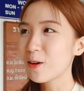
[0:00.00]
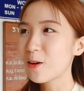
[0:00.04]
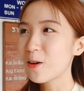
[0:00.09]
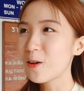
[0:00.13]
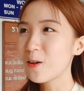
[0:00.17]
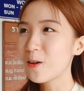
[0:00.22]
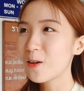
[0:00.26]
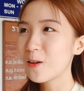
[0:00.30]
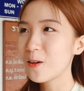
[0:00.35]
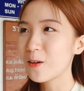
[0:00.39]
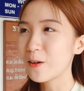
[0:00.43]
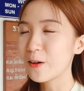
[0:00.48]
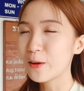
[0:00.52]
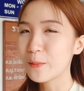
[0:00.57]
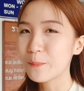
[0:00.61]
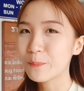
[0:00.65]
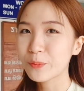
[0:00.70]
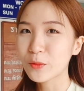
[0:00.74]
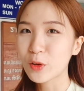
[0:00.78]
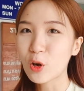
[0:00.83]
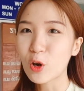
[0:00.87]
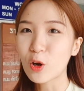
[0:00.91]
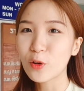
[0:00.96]
ก็
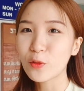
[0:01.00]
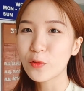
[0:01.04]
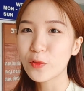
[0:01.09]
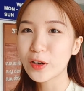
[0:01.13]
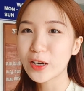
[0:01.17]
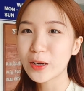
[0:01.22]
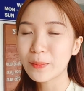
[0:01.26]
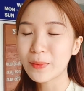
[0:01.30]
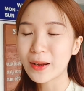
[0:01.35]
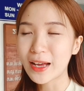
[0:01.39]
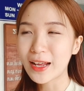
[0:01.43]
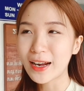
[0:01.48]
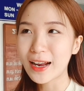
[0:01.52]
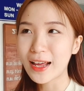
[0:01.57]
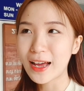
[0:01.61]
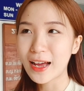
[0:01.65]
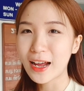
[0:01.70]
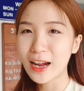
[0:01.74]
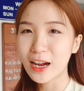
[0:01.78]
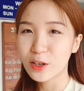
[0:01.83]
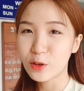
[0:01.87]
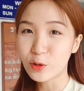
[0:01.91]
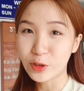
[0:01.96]
คอนเฟิร์มแล้ว
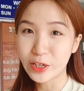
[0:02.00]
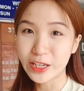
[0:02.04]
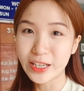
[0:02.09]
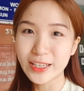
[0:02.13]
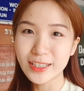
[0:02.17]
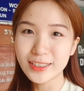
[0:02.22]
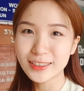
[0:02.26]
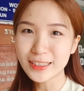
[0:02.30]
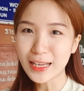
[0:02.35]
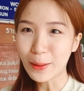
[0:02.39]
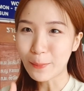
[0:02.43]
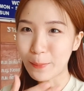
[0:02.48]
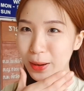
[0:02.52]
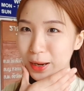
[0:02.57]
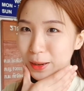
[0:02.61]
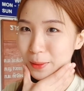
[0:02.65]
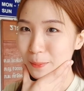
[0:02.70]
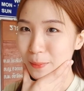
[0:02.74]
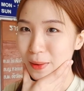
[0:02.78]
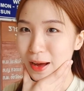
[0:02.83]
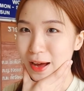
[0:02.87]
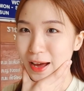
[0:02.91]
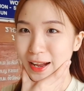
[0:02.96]
ราคาอยู่ที่
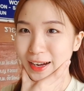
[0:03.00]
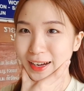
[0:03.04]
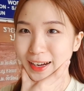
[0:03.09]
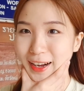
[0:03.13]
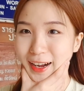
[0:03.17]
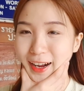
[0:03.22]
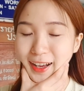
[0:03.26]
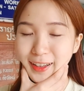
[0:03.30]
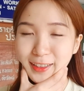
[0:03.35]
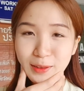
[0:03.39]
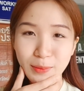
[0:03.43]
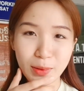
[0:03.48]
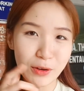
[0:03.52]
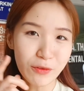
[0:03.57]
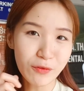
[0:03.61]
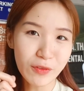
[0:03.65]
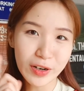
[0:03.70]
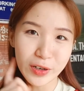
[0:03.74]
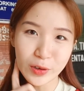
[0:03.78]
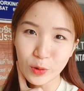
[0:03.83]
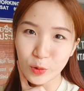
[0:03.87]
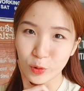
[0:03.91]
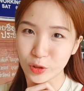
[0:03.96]
3,000 บาทนะคะสำหรับ
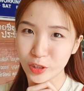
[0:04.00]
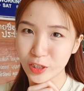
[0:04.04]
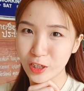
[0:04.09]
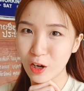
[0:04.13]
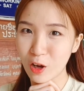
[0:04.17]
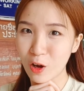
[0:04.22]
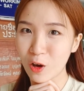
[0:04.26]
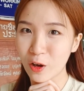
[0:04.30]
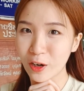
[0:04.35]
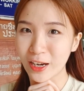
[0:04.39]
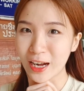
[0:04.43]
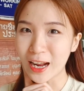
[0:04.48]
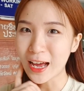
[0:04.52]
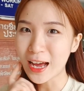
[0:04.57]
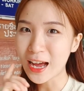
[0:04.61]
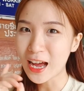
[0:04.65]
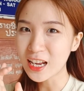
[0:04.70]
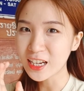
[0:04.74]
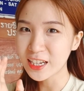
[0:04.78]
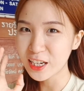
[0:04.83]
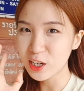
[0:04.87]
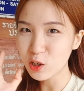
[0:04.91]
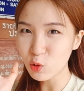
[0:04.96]
ฟันคุดนอนรา
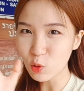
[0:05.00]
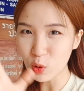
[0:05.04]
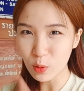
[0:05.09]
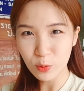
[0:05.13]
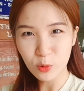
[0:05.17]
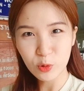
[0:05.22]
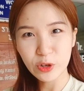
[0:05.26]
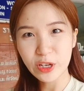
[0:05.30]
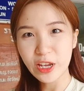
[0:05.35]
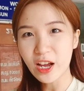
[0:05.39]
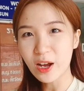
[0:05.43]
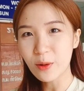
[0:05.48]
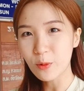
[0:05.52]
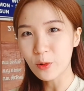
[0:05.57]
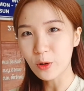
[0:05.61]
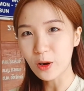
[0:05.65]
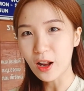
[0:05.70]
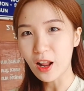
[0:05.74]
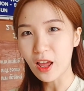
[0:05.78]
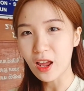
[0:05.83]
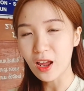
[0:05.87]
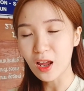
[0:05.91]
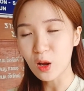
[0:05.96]
คานี้รวมทุกอย่างหม
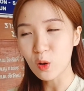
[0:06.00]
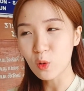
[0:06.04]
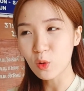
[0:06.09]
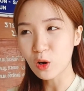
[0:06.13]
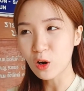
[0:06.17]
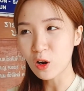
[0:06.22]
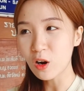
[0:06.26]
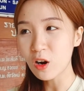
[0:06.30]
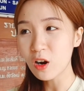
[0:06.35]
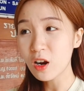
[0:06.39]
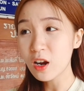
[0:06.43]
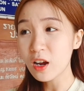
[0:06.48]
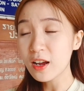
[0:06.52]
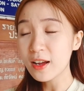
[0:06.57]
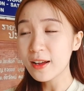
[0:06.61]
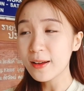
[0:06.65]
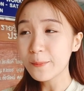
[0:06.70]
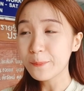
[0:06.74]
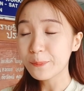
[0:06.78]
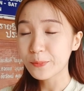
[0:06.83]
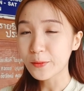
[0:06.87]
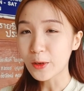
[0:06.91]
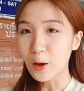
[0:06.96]
ดแล้วเนาะ
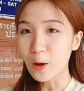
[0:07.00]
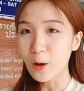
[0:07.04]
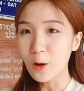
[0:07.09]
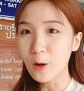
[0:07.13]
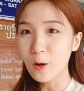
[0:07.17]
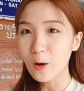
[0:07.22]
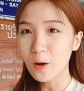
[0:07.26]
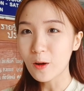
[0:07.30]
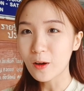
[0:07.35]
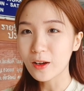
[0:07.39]
ก็